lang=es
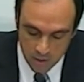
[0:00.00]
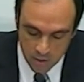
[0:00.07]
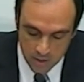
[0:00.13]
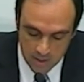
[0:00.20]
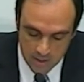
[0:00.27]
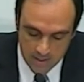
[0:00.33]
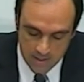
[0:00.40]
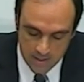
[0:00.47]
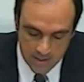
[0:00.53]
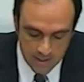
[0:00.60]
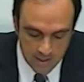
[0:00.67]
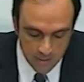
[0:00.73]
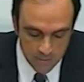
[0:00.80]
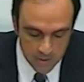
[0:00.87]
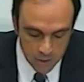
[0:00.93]
en el ámbito
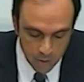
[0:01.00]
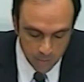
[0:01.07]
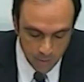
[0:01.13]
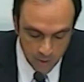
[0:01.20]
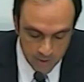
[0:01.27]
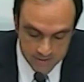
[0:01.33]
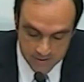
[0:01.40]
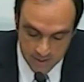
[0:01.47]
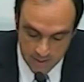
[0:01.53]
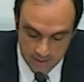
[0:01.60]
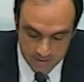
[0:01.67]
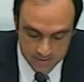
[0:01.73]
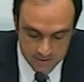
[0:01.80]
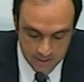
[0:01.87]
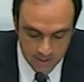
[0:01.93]
por excelencia de
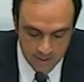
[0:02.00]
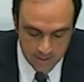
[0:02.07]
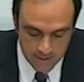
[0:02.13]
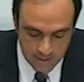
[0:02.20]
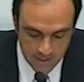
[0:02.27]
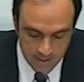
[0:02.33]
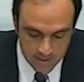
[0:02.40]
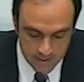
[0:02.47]
anclaje